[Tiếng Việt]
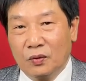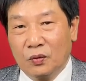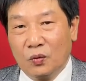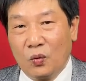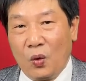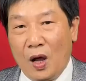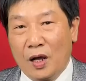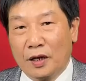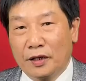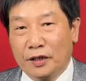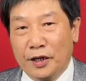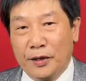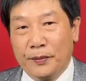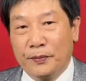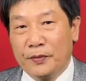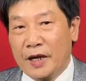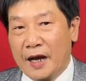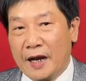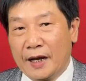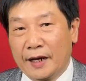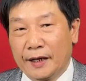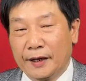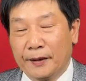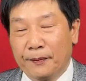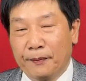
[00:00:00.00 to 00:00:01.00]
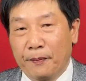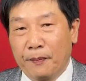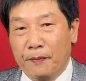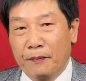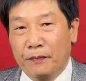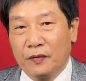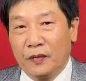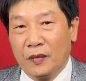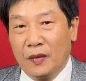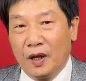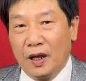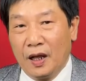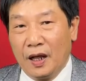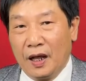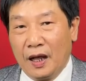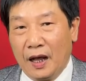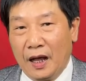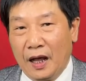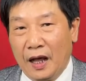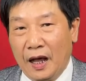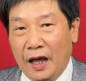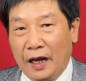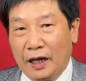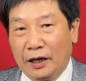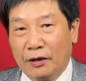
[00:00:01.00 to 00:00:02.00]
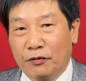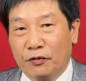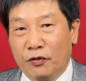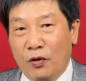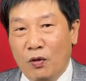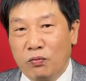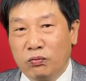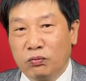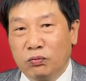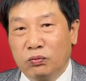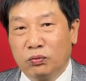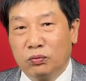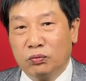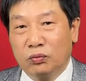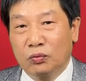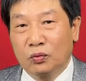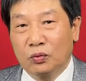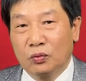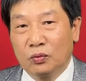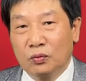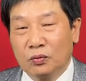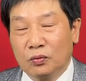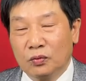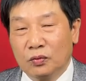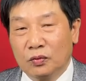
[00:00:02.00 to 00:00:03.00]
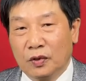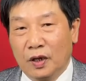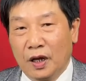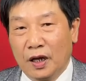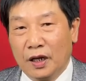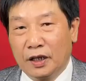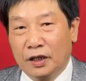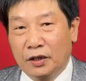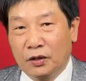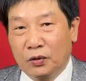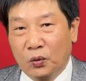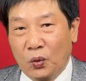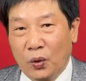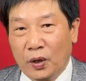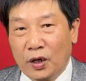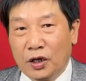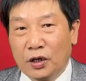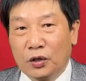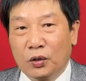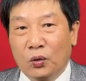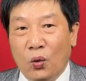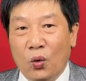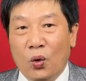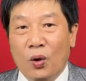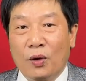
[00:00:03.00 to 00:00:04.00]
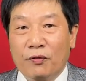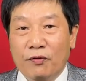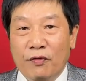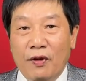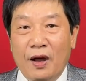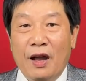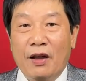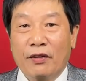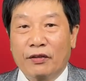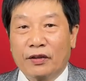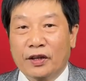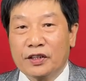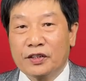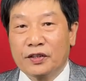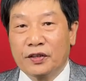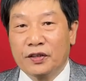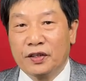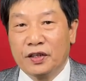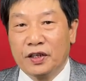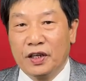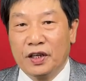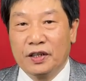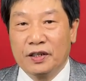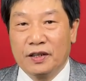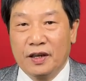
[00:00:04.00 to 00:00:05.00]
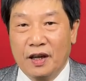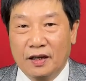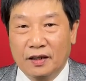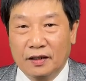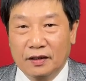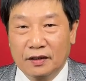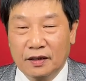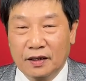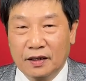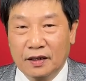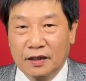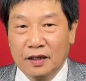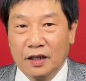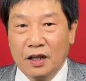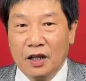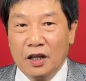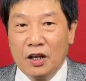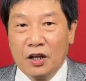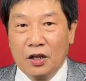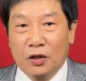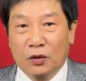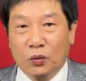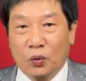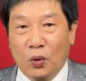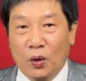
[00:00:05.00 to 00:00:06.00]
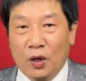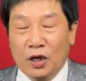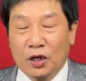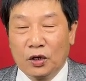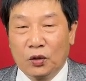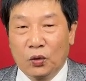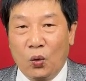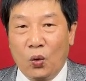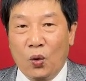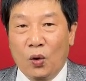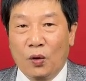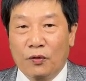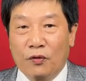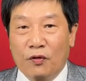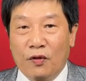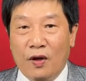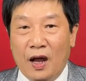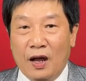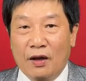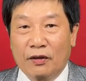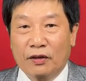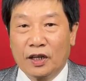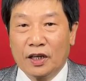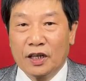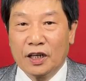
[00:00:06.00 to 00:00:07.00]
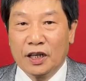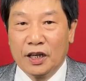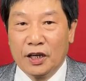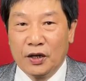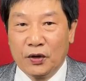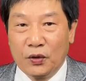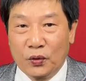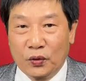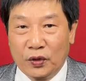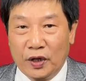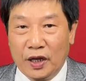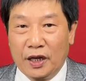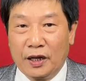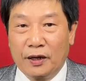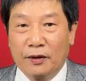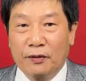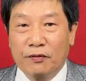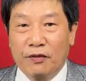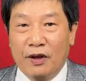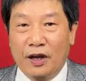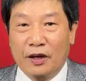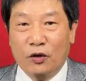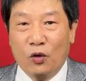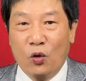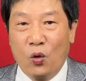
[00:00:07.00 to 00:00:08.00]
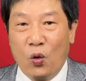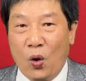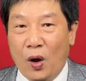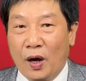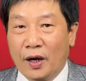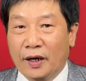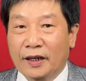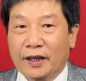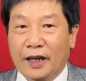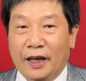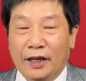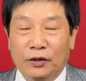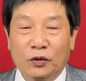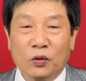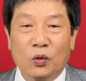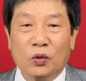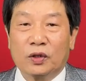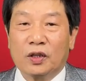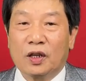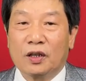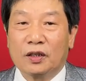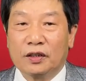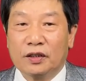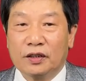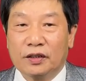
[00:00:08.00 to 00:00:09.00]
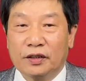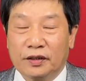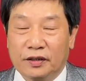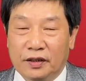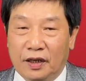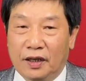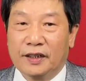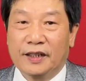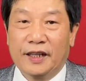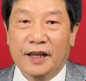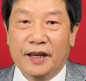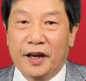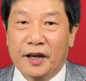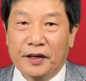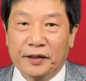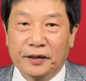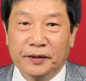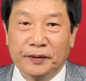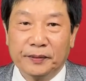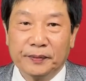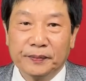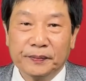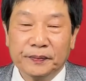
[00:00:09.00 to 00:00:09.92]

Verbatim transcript: quan niệm rằng hạnh phúc thì tùy thuộc vào cái sự nhìn nhận này tùy thuộc vào cái điều kiện và cái hoàn cảnh của từng người từng gia đình